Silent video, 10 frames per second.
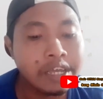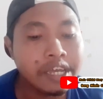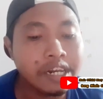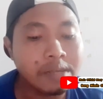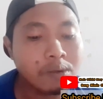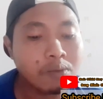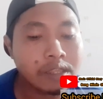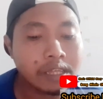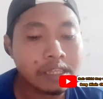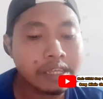Ini
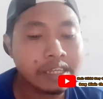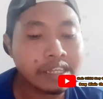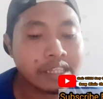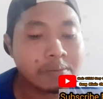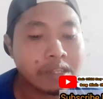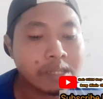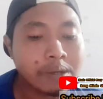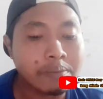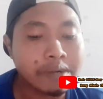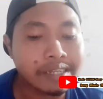membuat hati Yachan
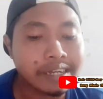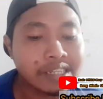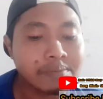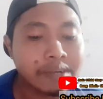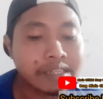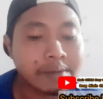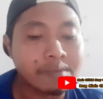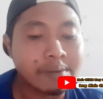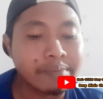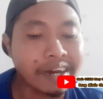tiba-tiba merasakan
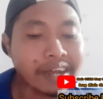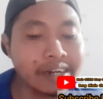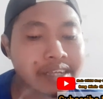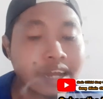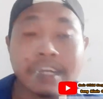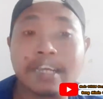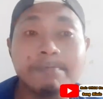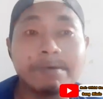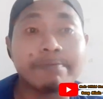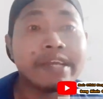semacam kemarahan karena
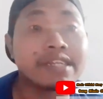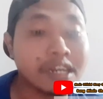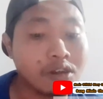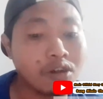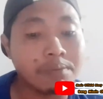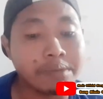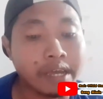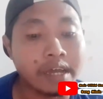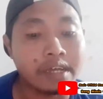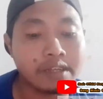dipermainkan oleh
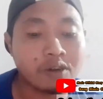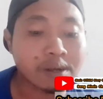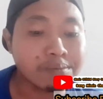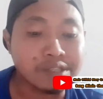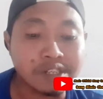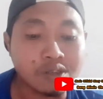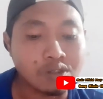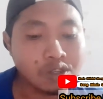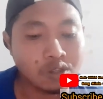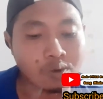pihak orang
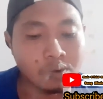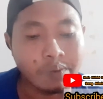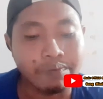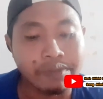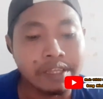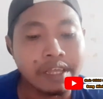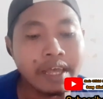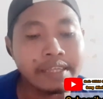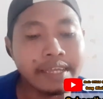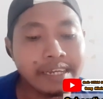misterius itu.
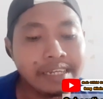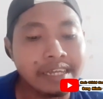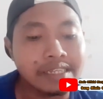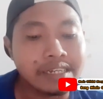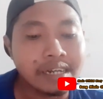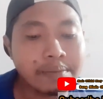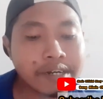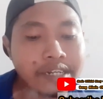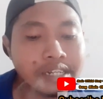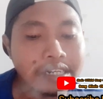Jadi dia segera
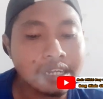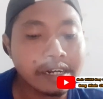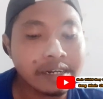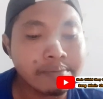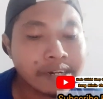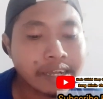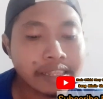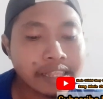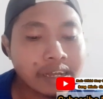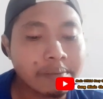berdiri dan
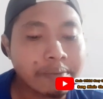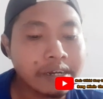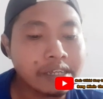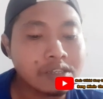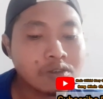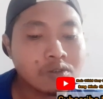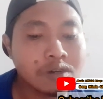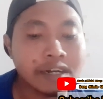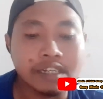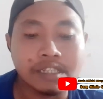berkata kepada
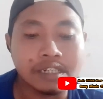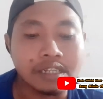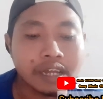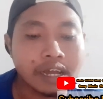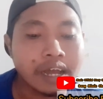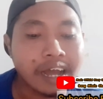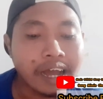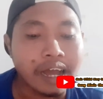securan istrinya,